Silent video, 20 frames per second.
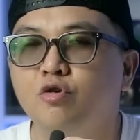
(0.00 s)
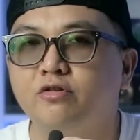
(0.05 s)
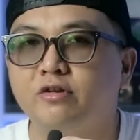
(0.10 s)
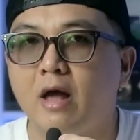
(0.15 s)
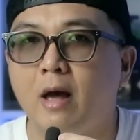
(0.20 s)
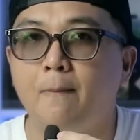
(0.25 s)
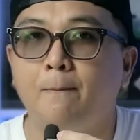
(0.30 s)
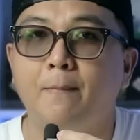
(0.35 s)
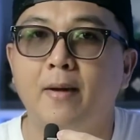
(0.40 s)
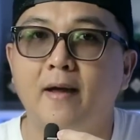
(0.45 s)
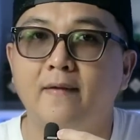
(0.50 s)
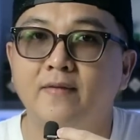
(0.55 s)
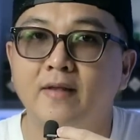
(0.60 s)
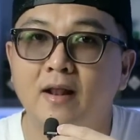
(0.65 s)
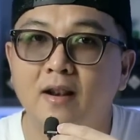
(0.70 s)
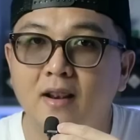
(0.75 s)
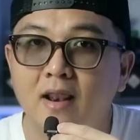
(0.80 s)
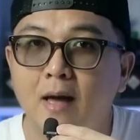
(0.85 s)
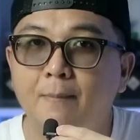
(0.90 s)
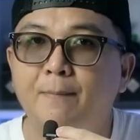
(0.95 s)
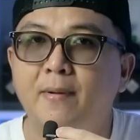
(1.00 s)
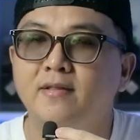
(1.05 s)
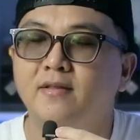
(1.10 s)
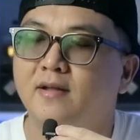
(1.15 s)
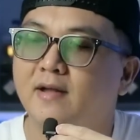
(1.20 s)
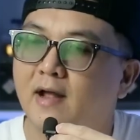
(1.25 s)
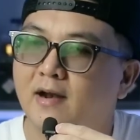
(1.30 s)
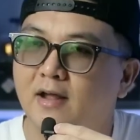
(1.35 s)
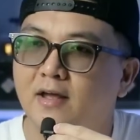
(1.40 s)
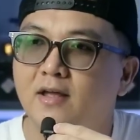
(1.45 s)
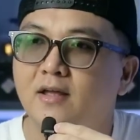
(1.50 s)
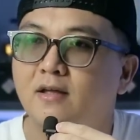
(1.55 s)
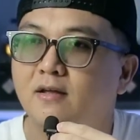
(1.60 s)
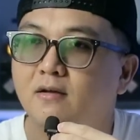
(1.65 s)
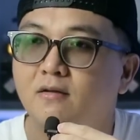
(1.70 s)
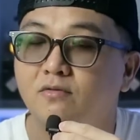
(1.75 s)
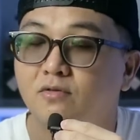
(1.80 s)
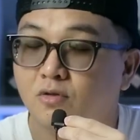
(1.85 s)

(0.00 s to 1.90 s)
sampai 8 kali